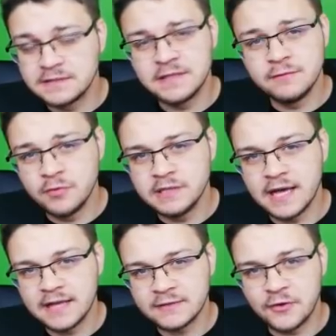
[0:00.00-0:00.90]
Timo
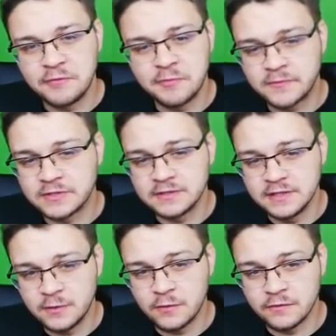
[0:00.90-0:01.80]
Minato i
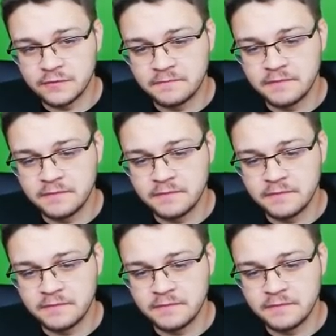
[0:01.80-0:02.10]
poprzedników.